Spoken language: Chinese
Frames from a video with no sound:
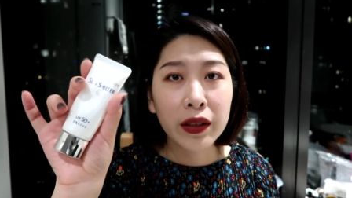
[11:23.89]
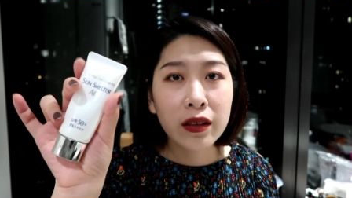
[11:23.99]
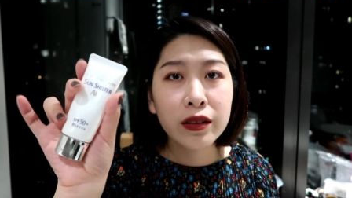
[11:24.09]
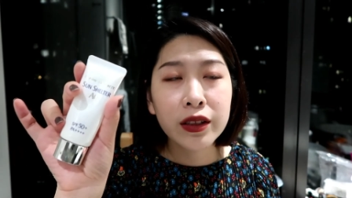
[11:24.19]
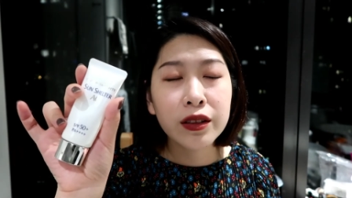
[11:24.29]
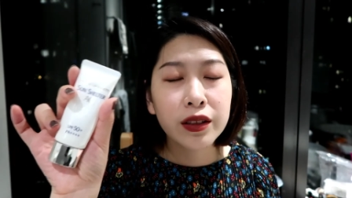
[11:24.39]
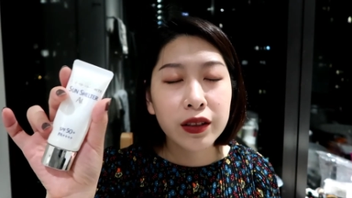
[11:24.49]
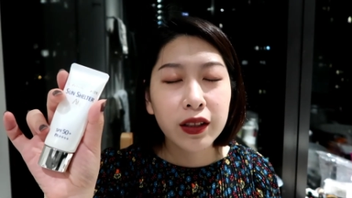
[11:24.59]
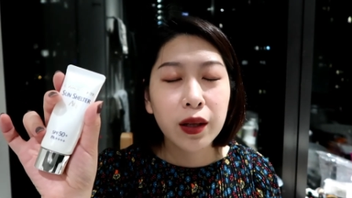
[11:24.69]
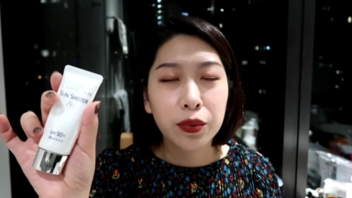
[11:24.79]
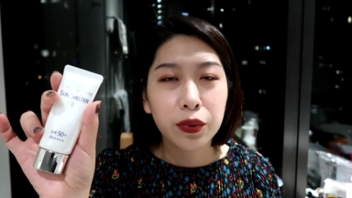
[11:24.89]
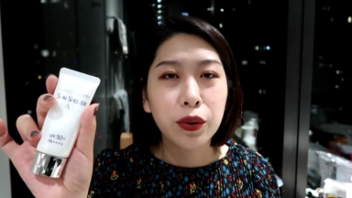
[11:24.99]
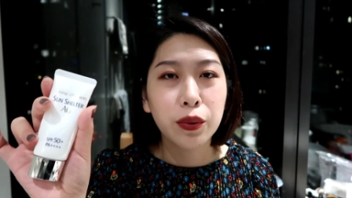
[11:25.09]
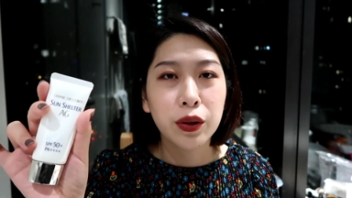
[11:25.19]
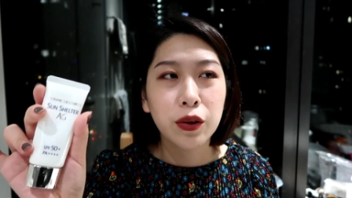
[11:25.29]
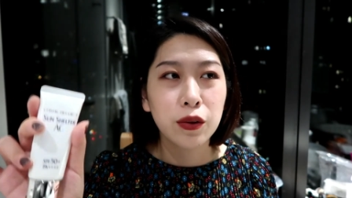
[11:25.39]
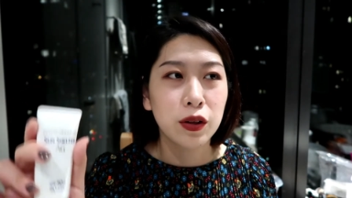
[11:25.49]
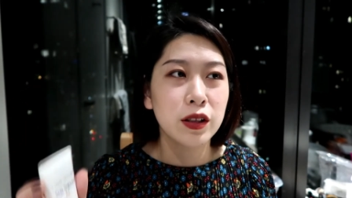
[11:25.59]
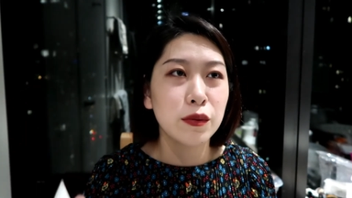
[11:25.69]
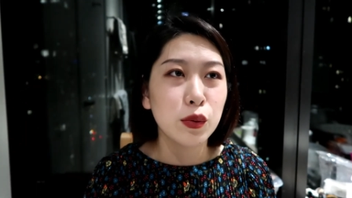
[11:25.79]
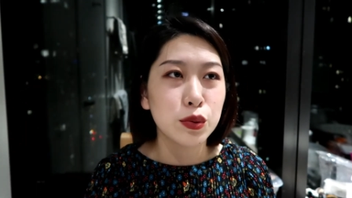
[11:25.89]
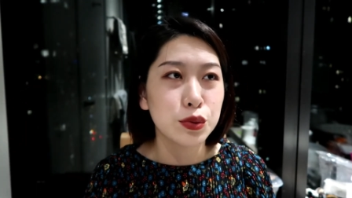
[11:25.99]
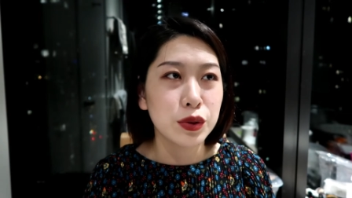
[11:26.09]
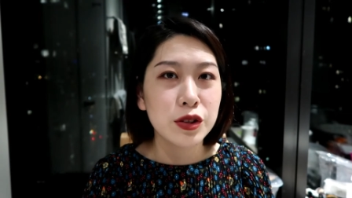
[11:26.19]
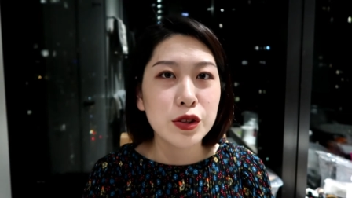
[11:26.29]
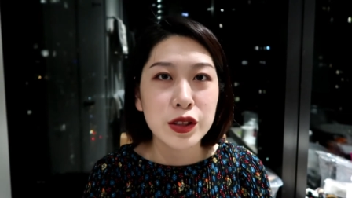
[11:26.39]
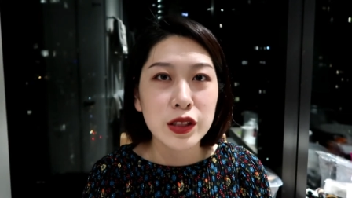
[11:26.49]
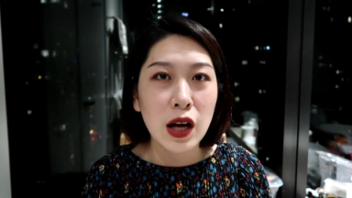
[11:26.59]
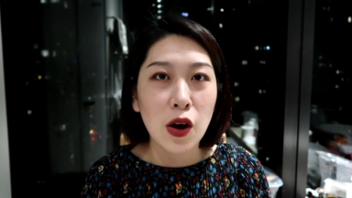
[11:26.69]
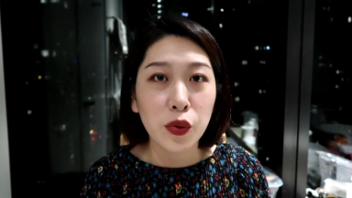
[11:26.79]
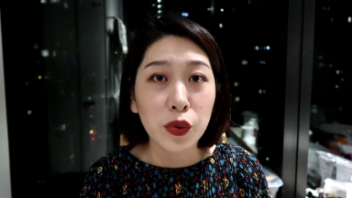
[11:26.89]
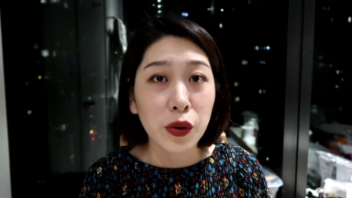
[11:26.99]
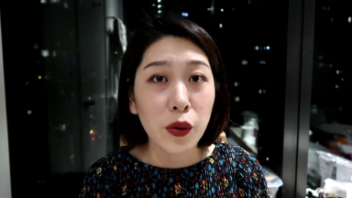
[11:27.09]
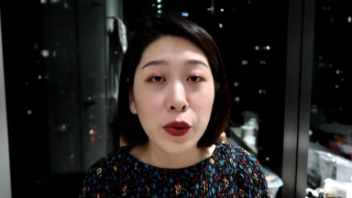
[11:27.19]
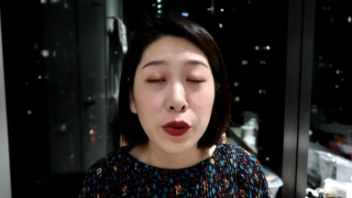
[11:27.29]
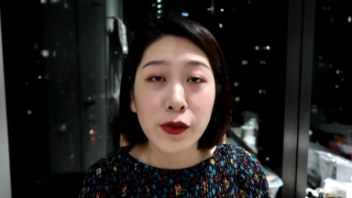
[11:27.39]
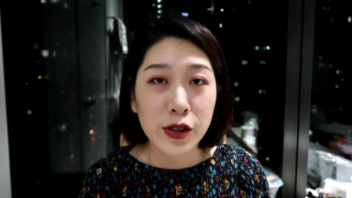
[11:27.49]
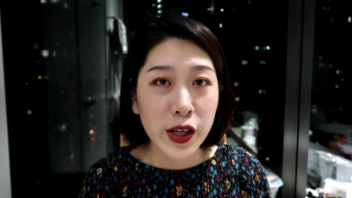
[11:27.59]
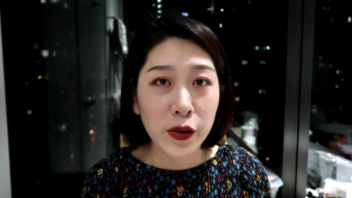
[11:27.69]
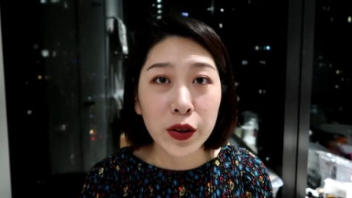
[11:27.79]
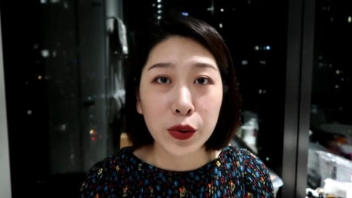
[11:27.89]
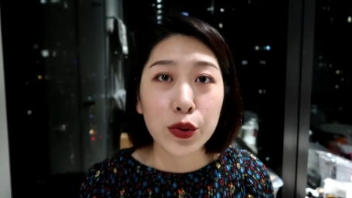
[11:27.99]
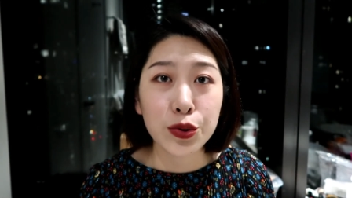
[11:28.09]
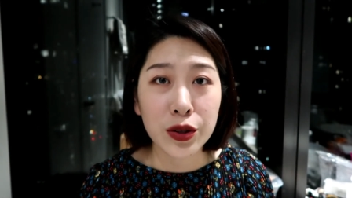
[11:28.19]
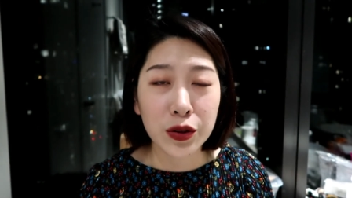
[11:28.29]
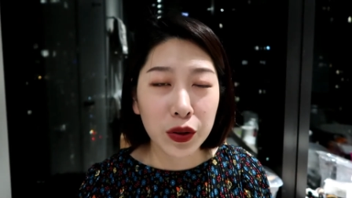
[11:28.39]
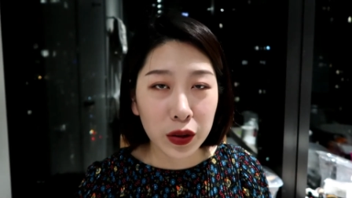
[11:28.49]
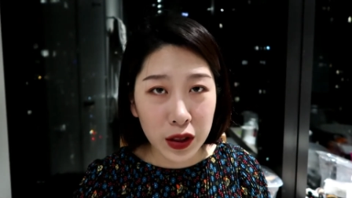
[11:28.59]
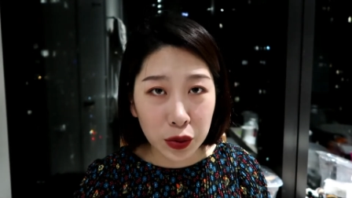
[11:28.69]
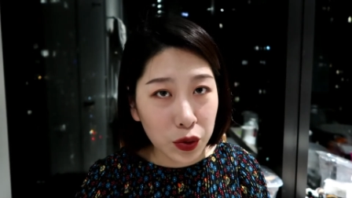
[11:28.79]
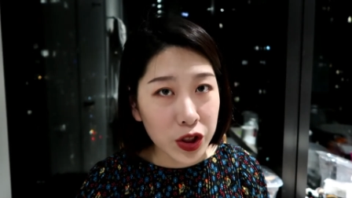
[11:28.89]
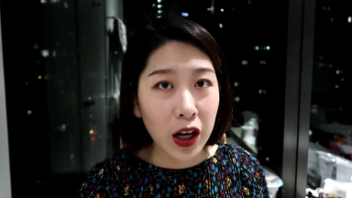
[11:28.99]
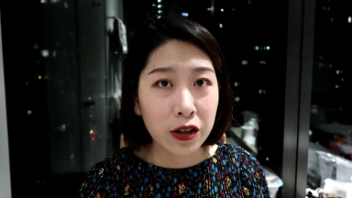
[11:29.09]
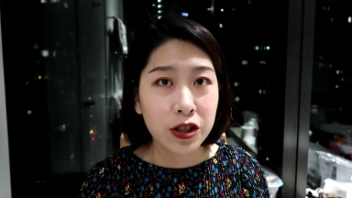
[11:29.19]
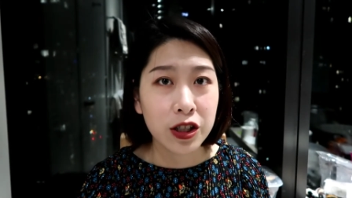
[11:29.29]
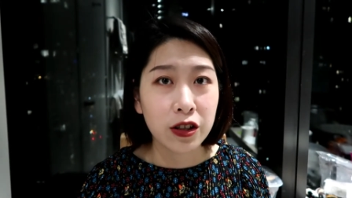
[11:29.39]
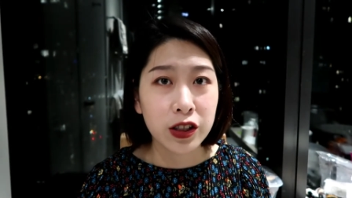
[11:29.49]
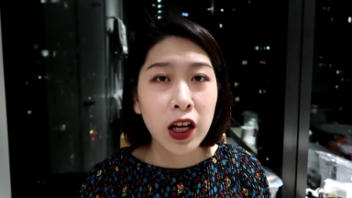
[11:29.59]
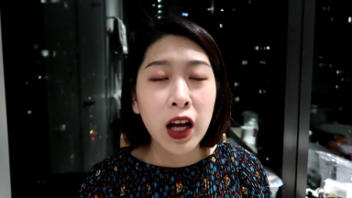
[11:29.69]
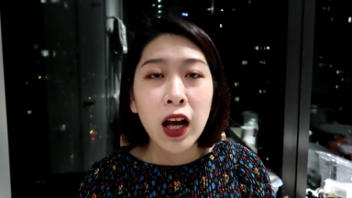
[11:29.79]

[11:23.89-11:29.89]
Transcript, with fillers: 但是近期应该不会回购了，因为我就觉得日系好用的化学防晒有很多选择，我想再多尝试尝试。